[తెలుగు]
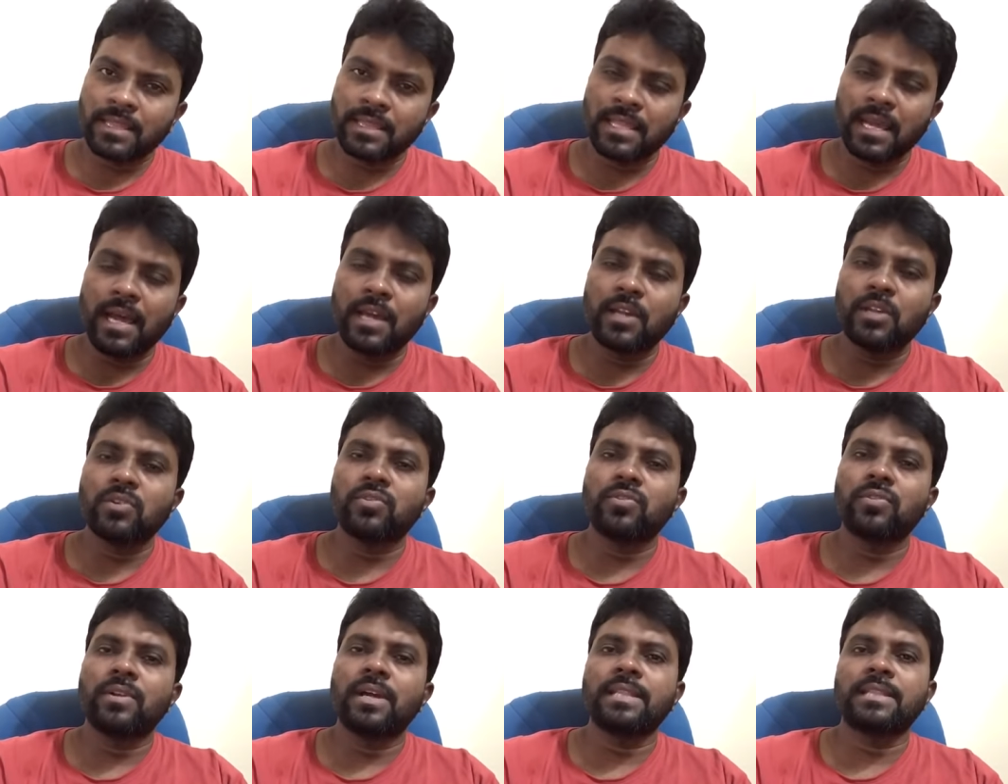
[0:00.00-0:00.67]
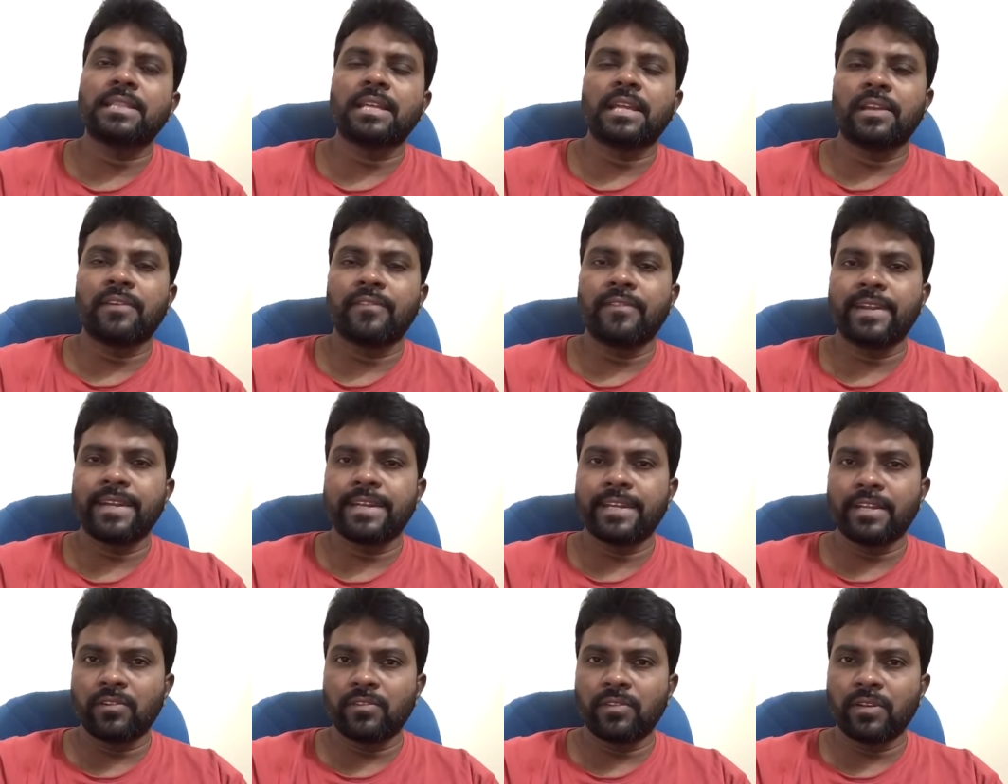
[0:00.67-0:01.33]
తాను కూడా తన
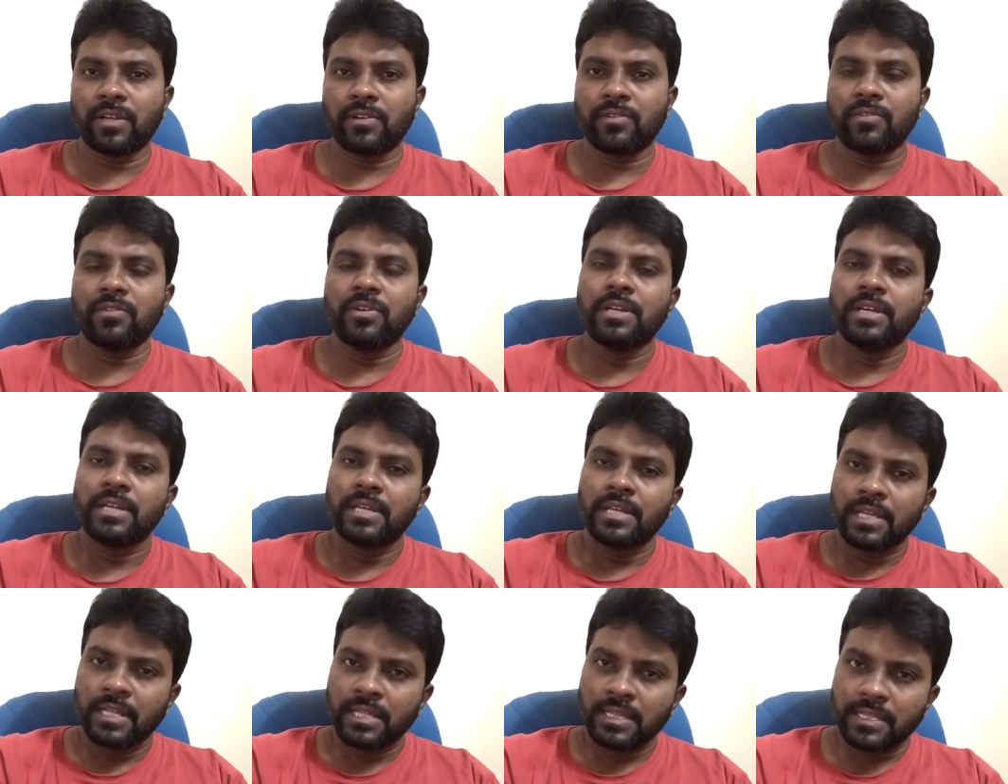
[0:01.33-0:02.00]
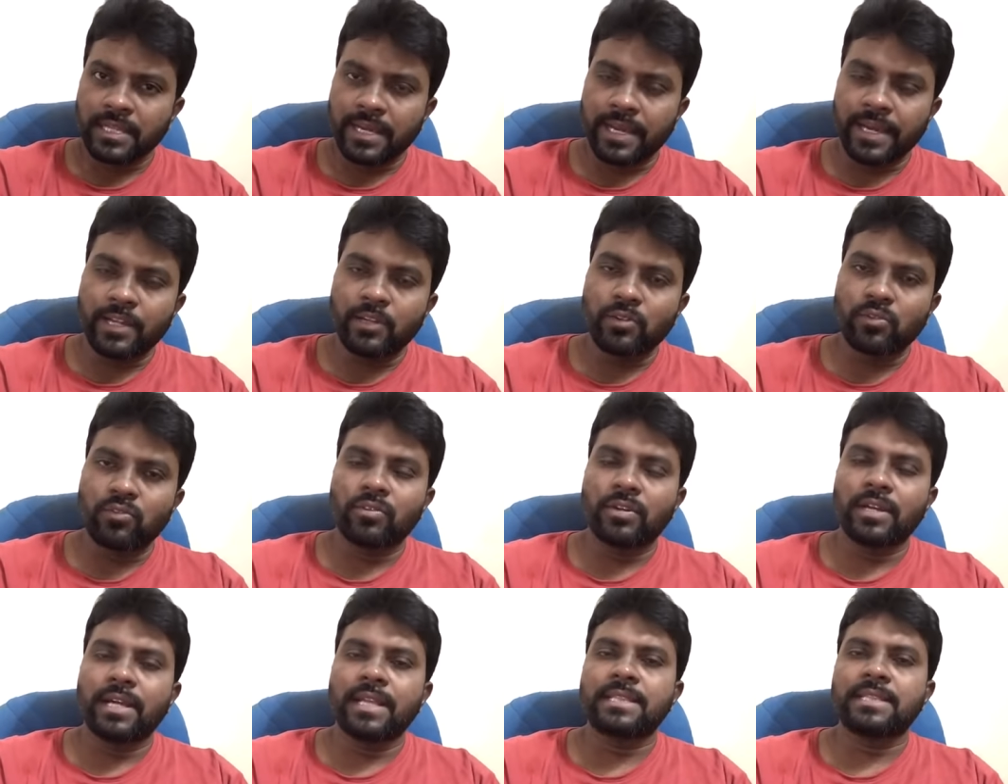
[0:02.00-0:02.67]
వెంటే ఉన్నారు తాను
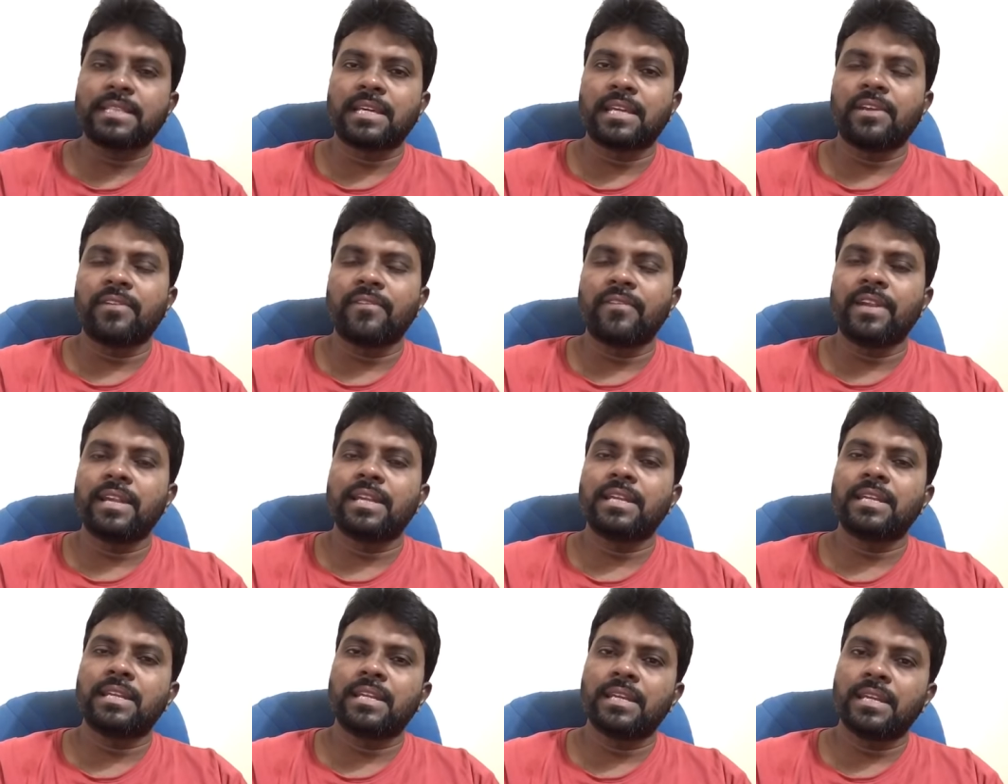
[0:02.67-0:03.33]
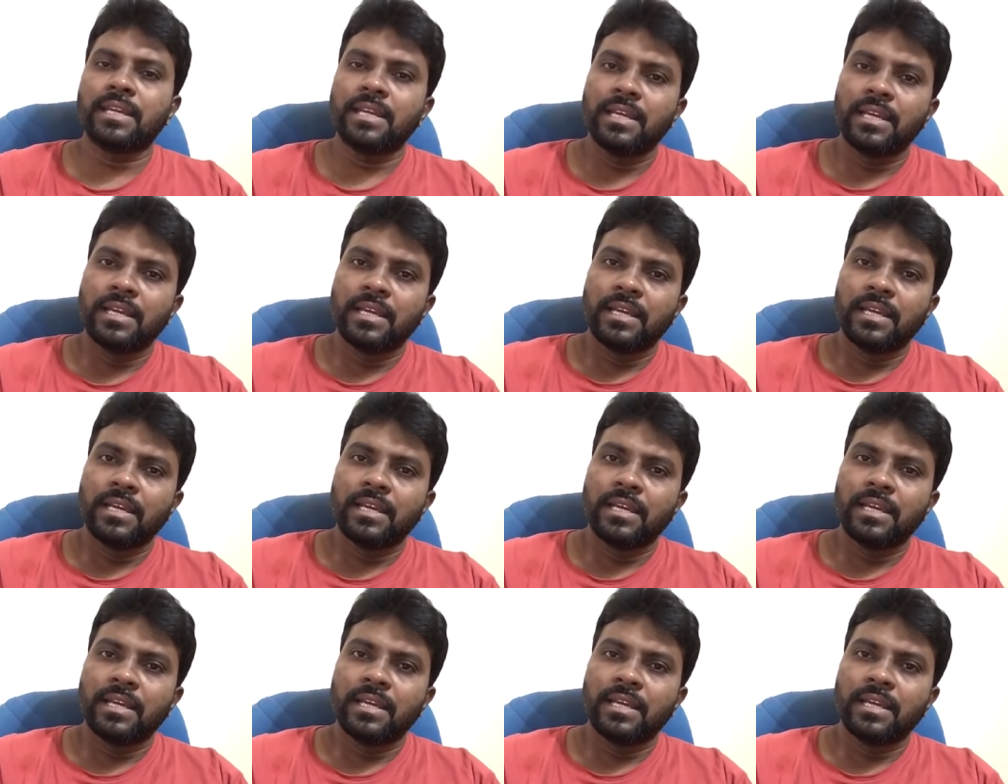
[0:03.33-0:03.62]
కూడా తన వెంటే